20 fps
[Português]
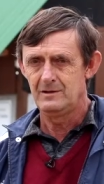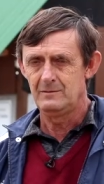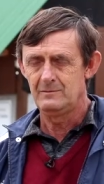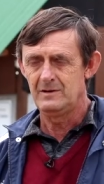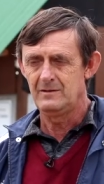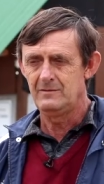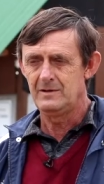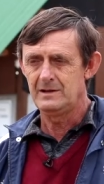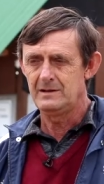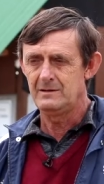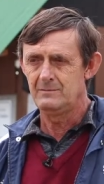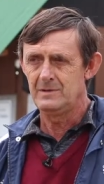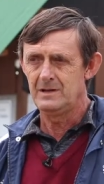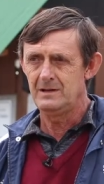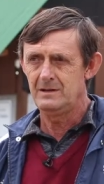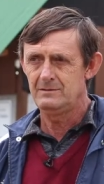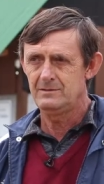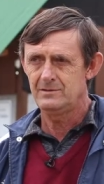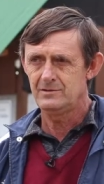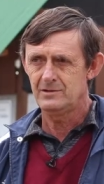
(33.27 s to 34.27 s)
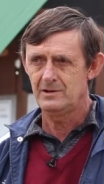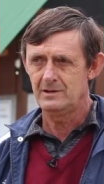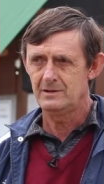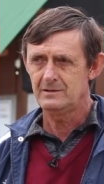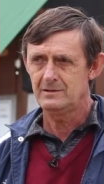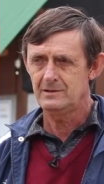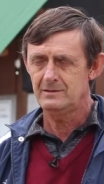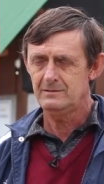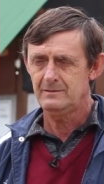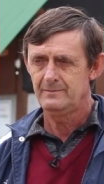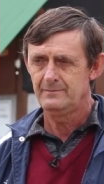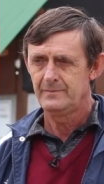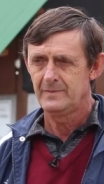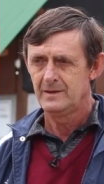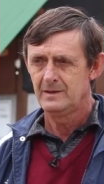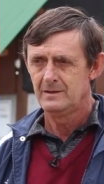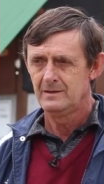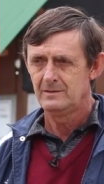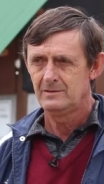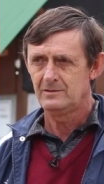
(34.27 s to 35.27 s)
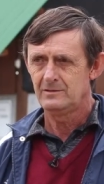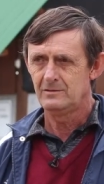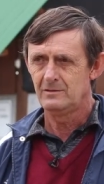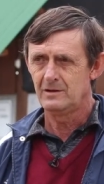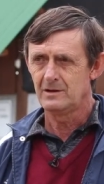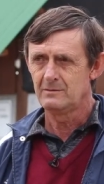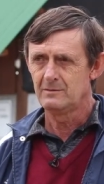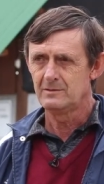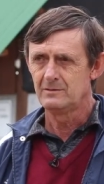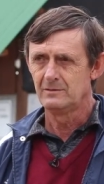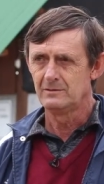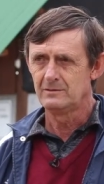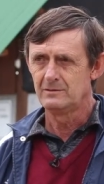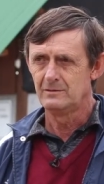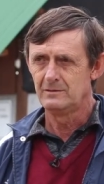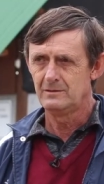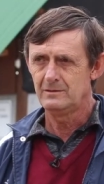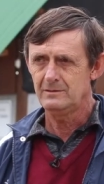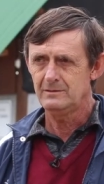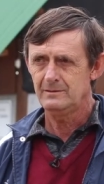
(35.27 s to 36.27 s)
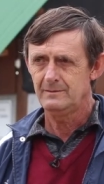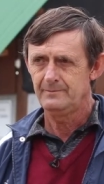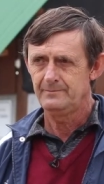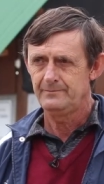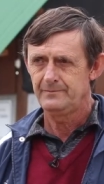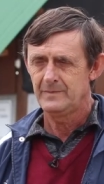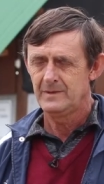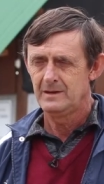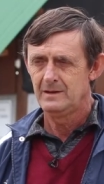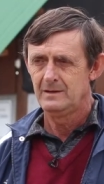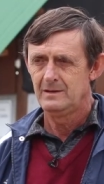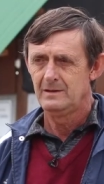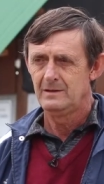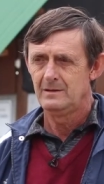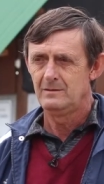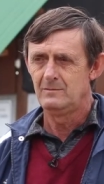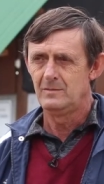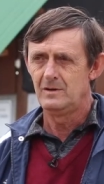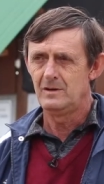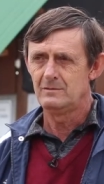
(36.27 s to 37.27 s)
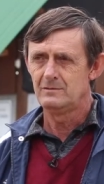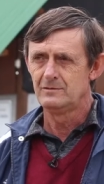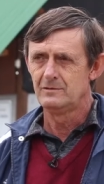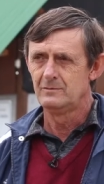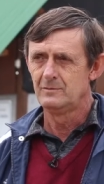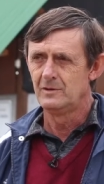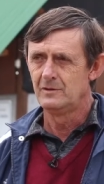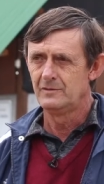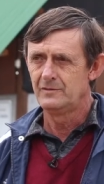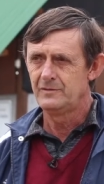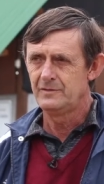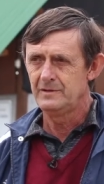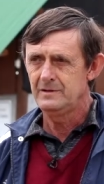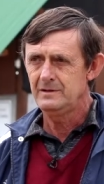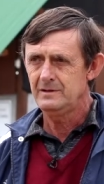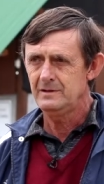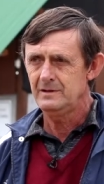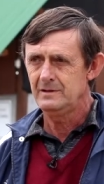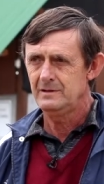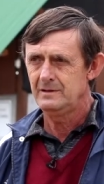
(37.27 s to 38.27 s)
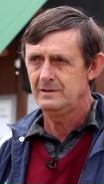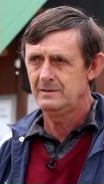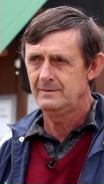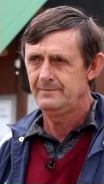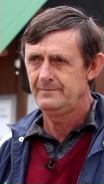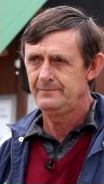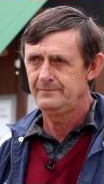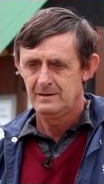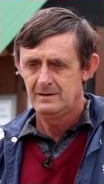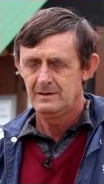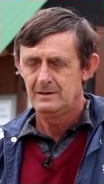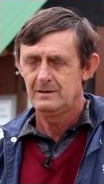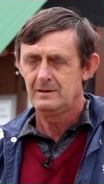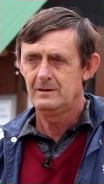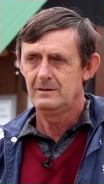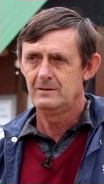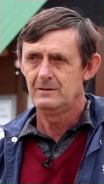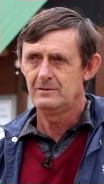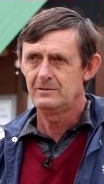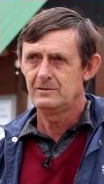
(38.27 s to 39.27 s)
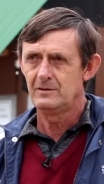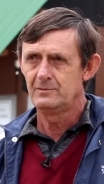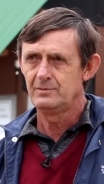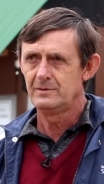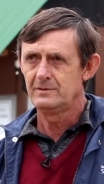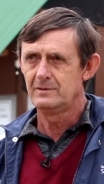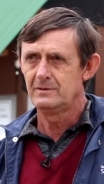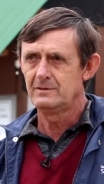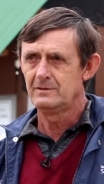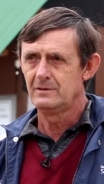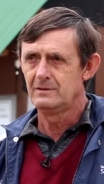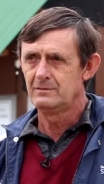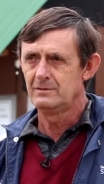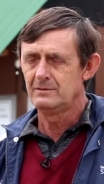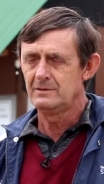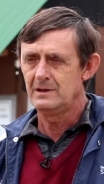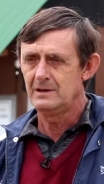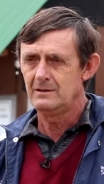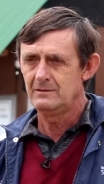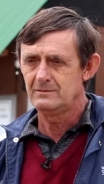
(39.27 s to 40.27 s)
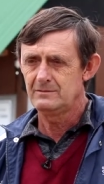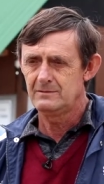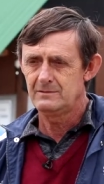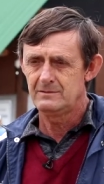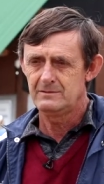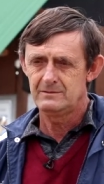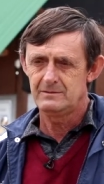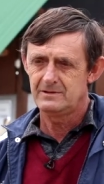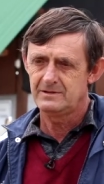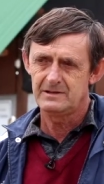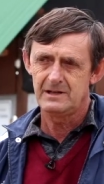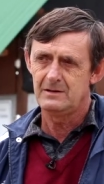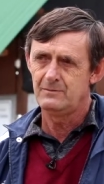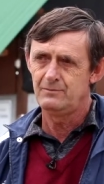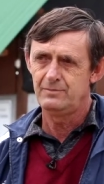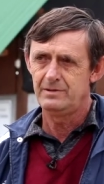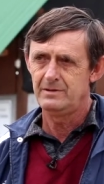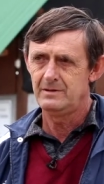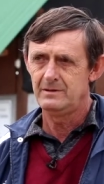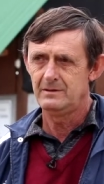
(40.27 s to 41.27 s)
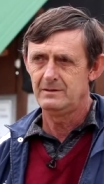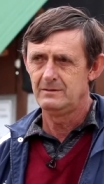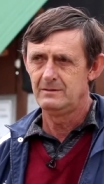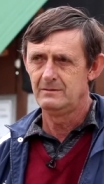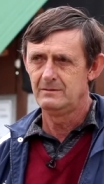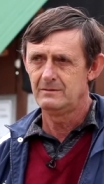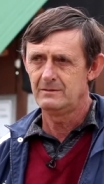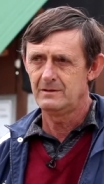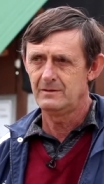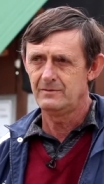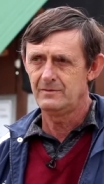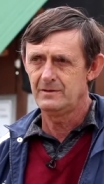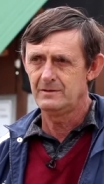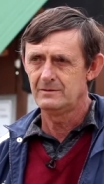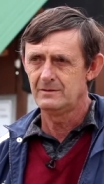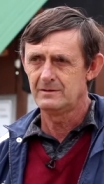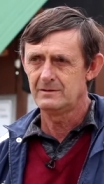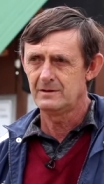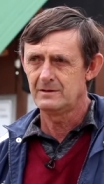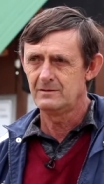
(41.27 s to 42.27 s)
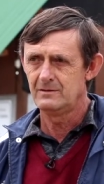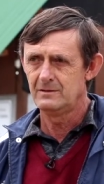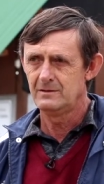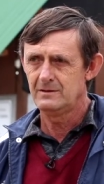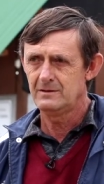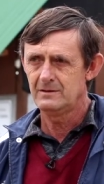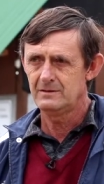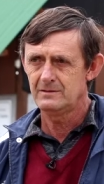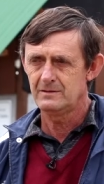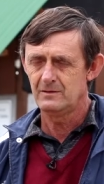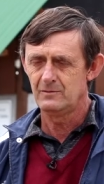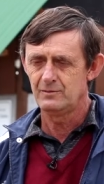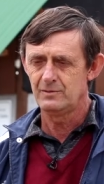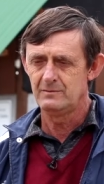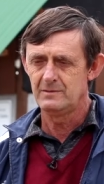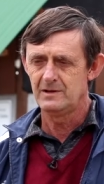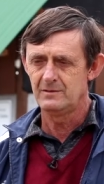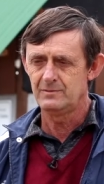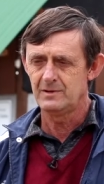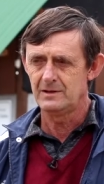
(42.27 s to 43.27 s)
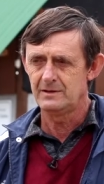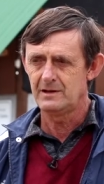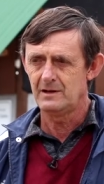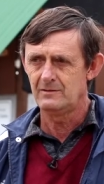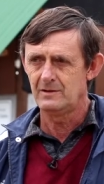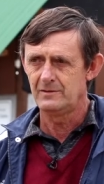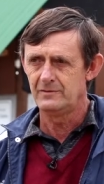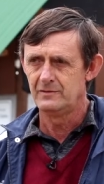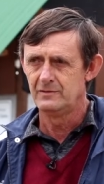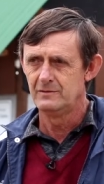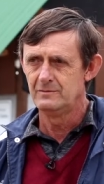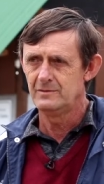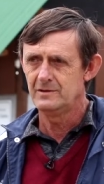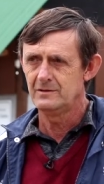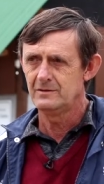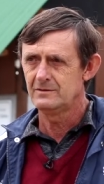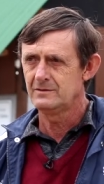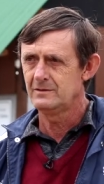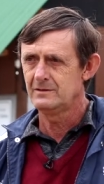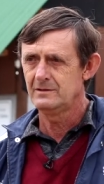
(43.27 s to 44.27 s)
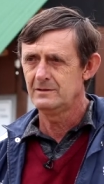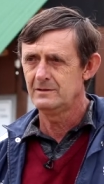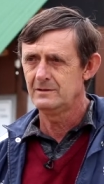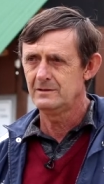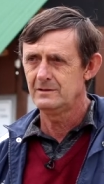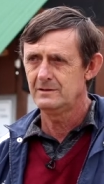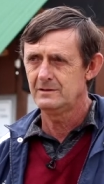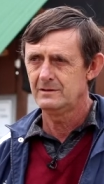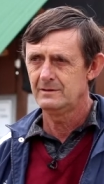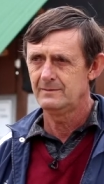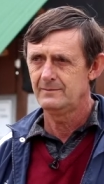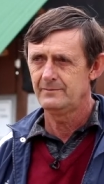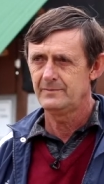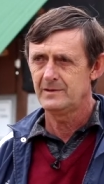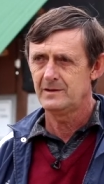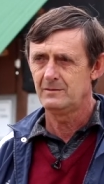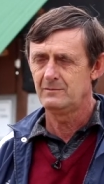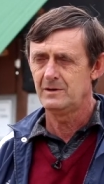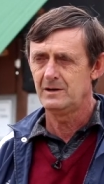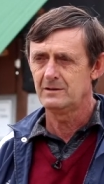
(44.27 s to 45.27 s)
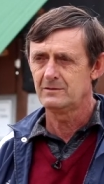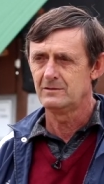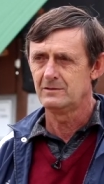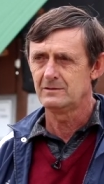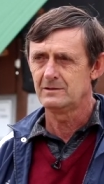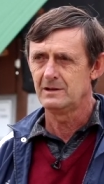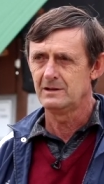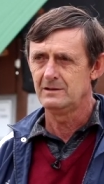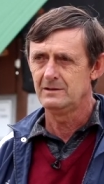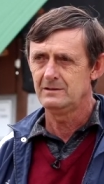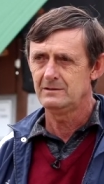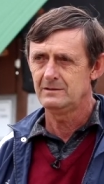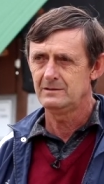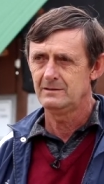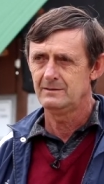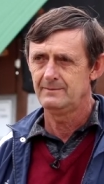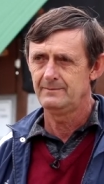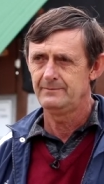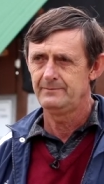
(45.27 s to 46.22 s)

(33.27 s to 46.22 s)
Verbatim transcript: nome é Valdemar Shelter, sou agricultor, moro no Bonfim, eu sou produtor rural sempre, nunca fiz outra coisa. Eu primeiro plantava fumo e hoje em dia trabalho com hortaliça.